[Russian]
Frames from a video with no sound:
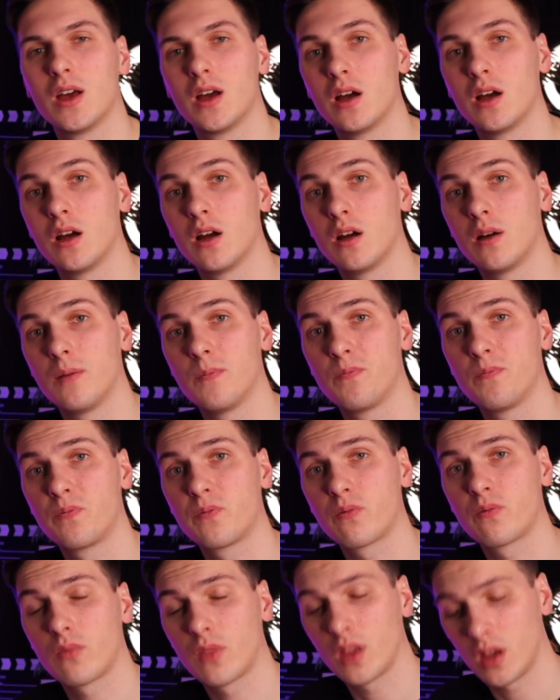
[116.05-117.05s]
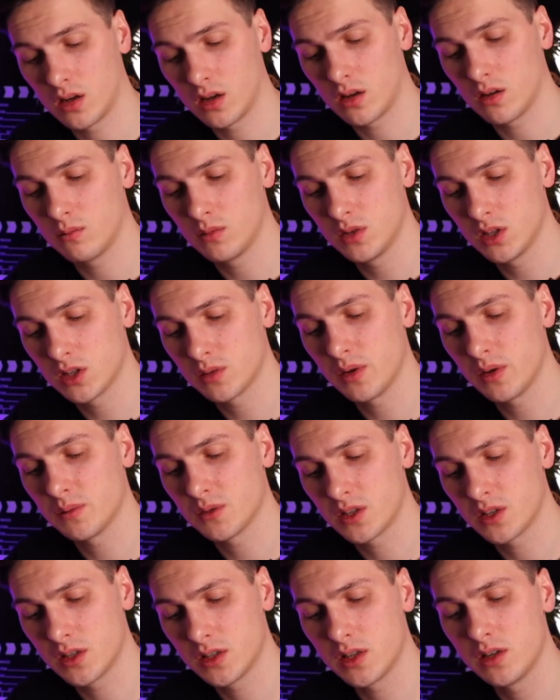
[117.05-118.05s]
А, мы
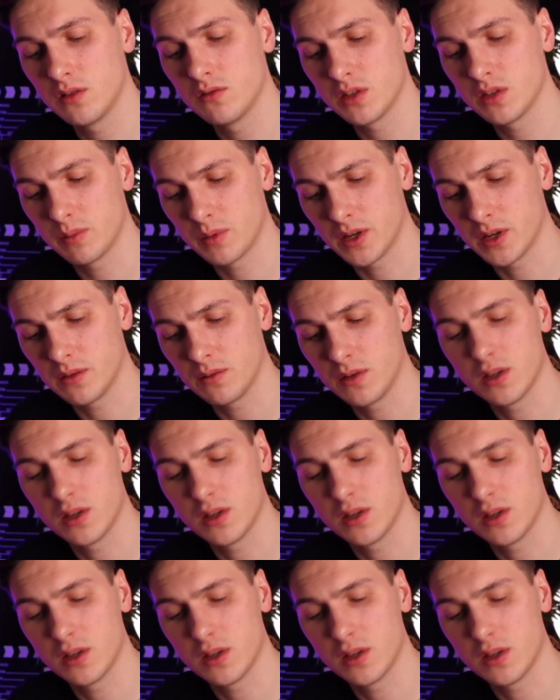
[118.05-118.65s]
нажимаем «Зарегистрировать ИП»,